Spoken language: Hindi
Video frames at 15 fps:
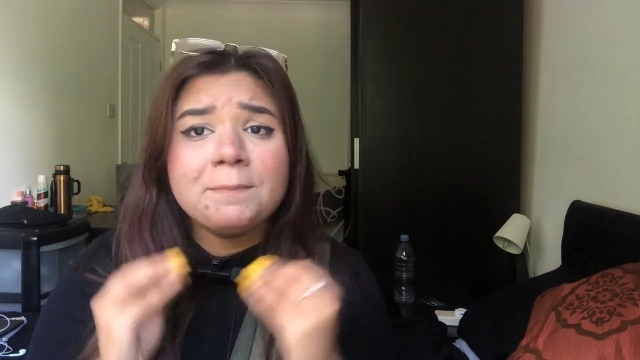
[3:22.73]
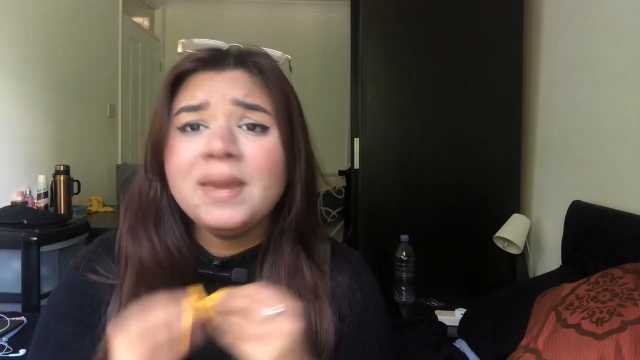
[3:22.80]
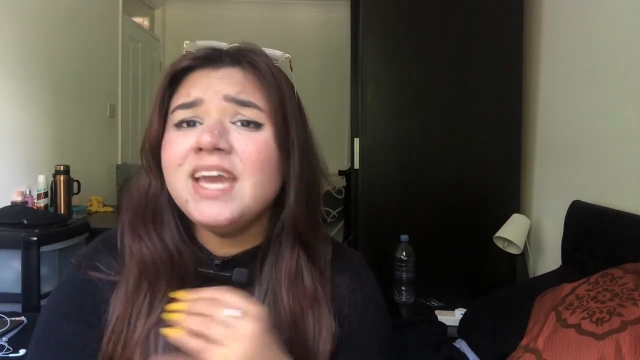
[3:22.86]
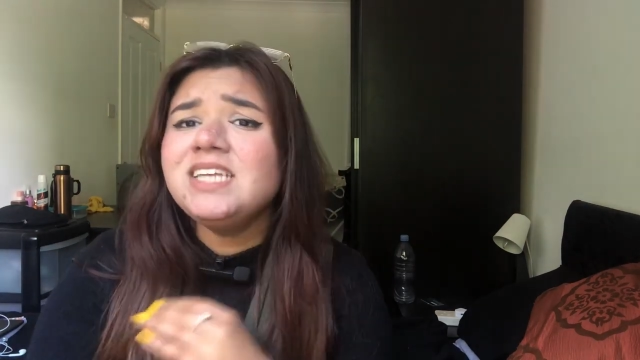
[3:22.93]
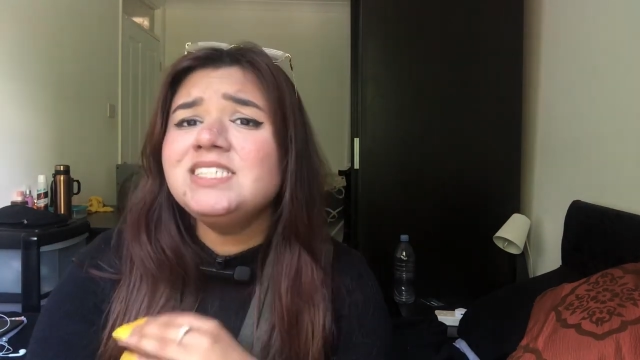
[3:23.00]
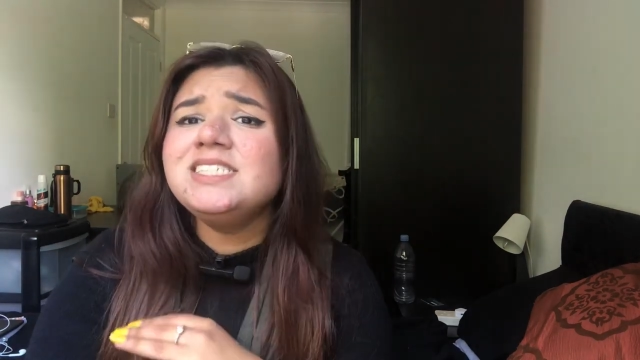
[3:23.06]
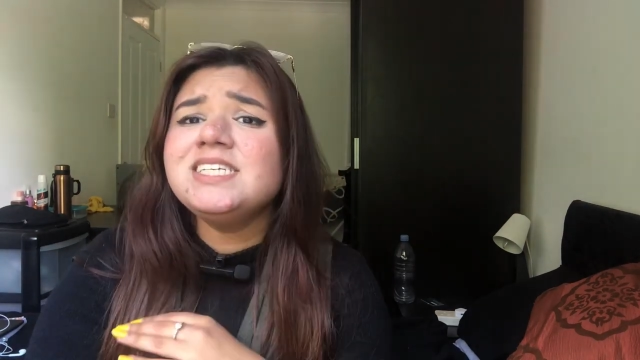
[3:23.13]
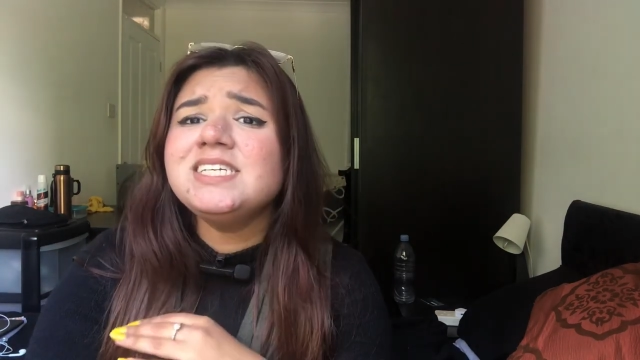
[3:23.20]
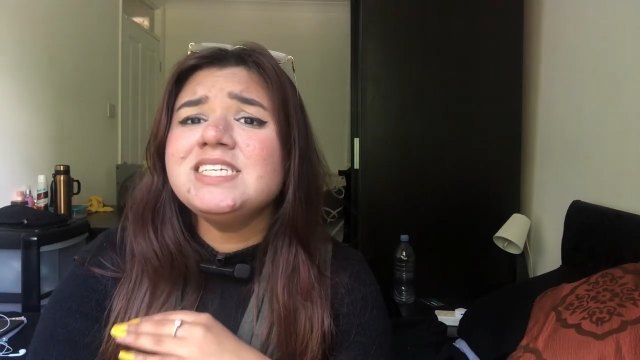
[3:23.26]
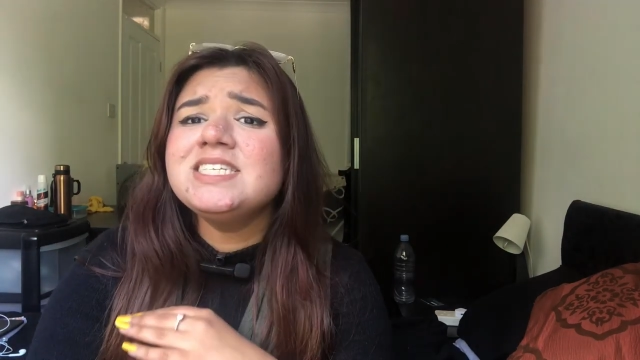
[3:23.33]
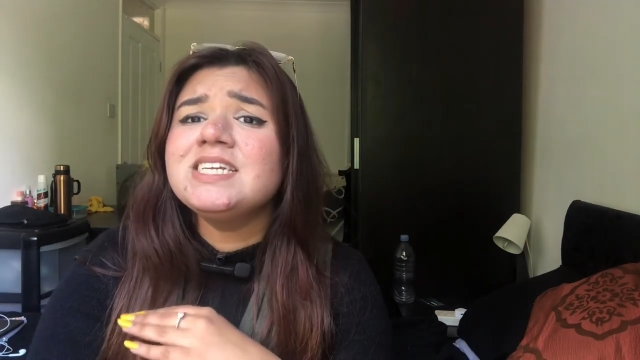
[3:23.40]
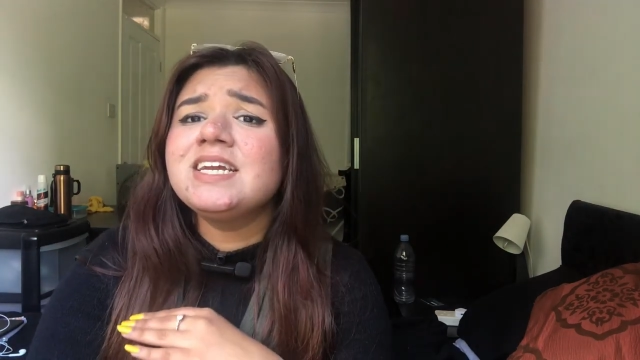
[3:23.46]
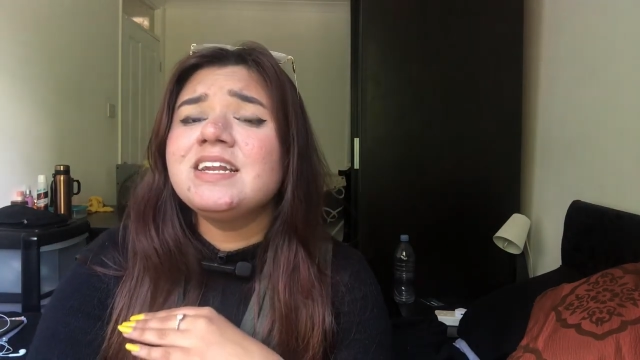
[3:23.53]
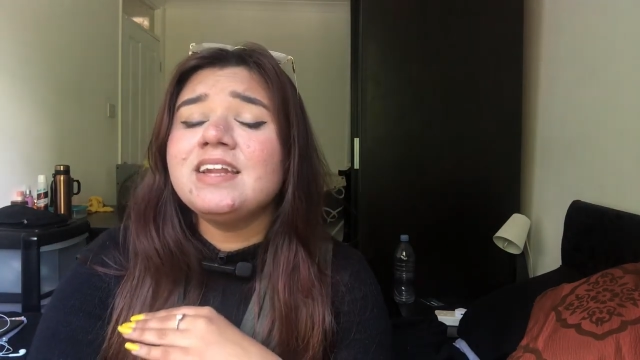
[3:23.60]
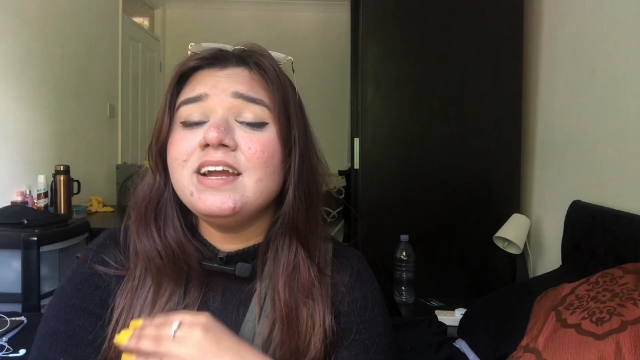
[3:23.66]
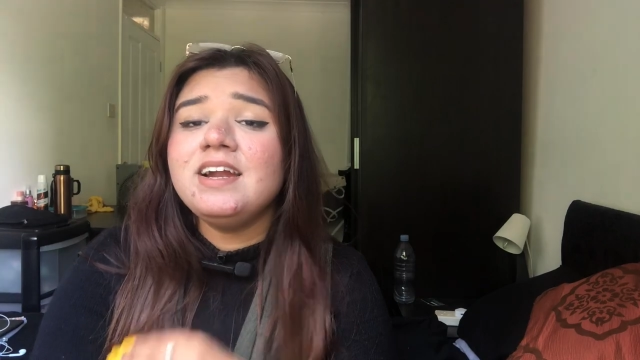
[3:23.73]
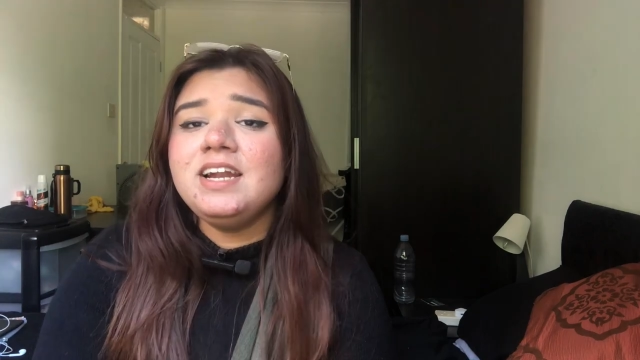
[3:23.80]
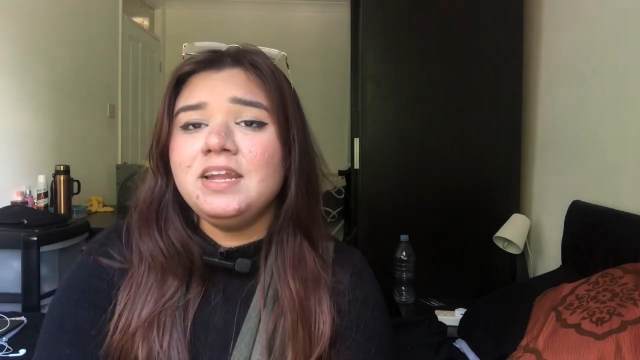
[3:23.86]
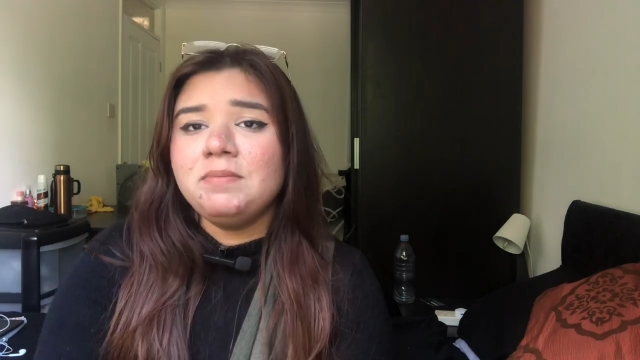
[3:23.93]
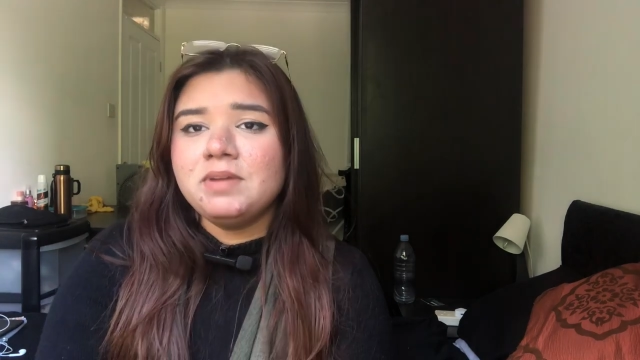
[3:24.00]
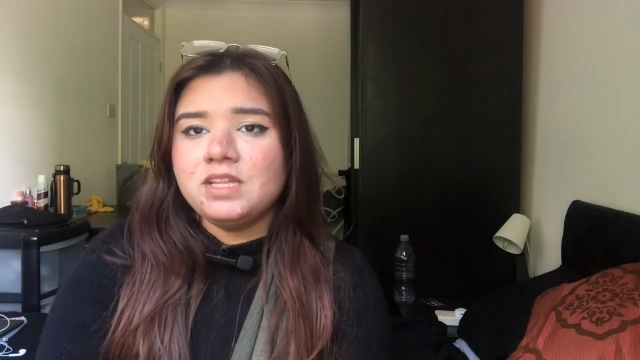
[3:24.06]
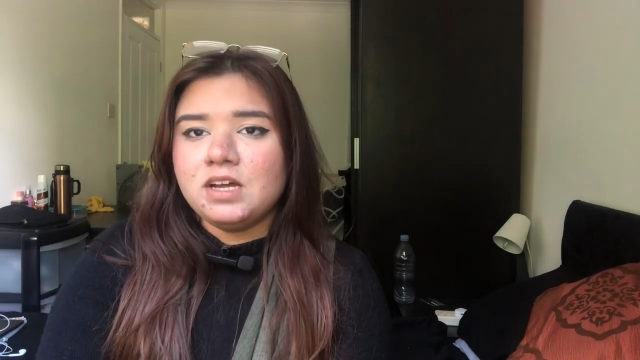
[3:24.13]
मैं एक चीज़
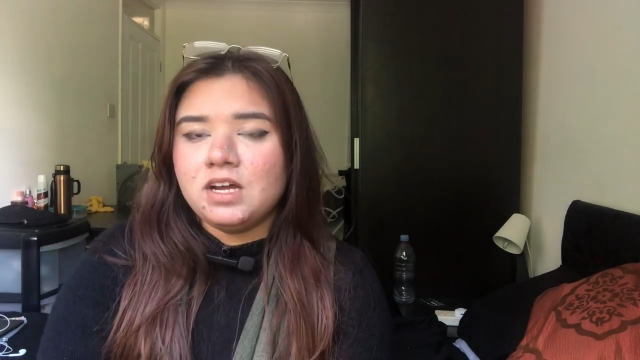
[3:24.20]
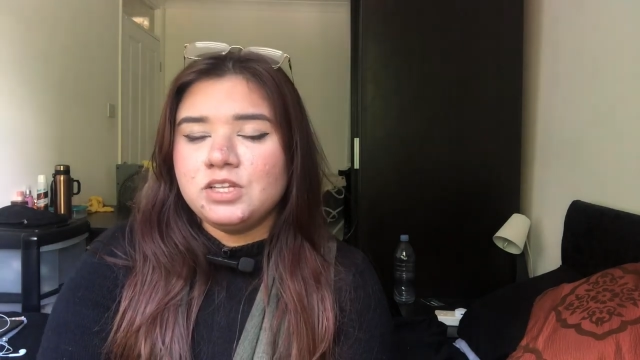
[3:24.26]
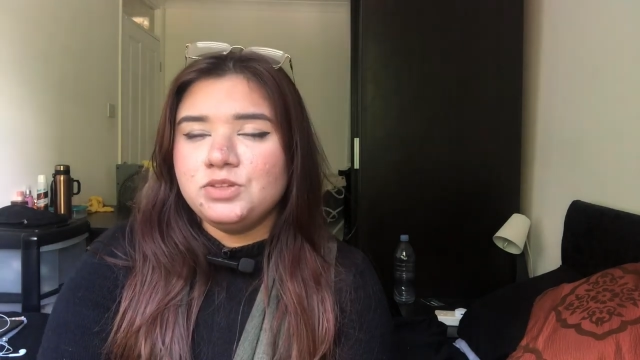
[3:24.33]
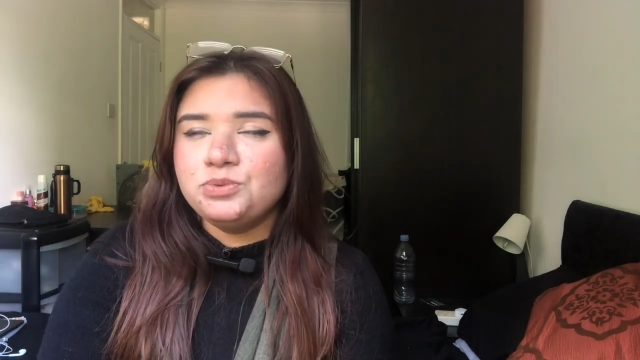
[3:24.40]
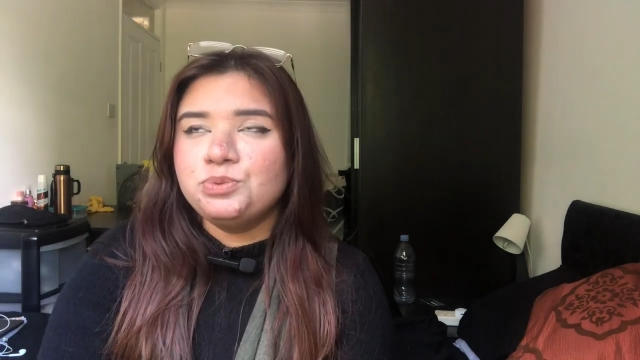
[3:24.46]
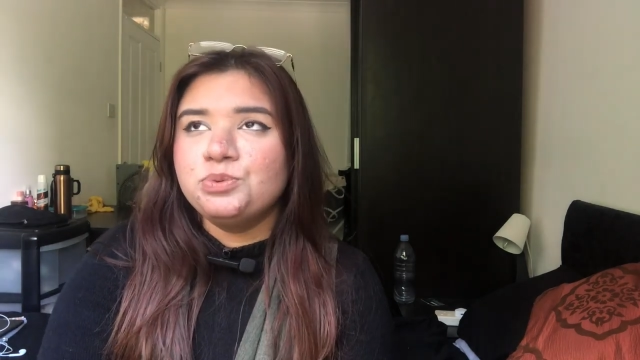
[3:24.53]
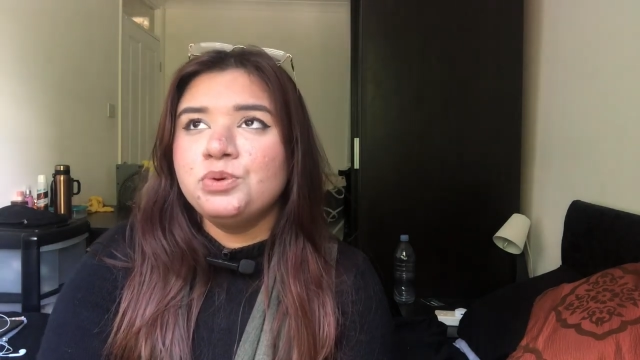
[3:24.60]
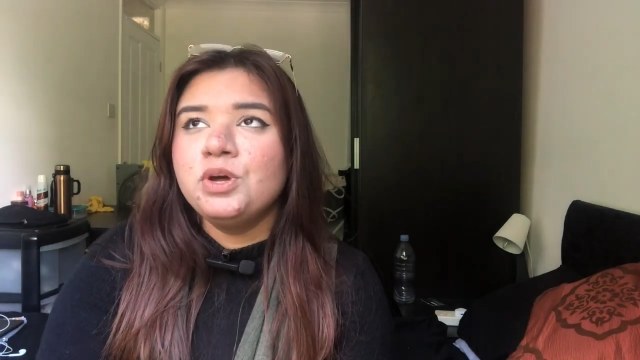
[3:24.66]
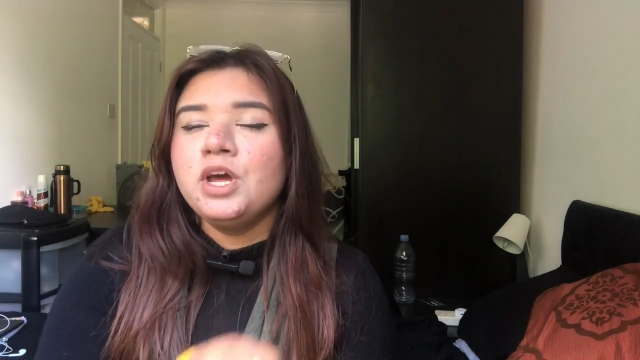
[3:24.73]
क्लियरली बता दूँ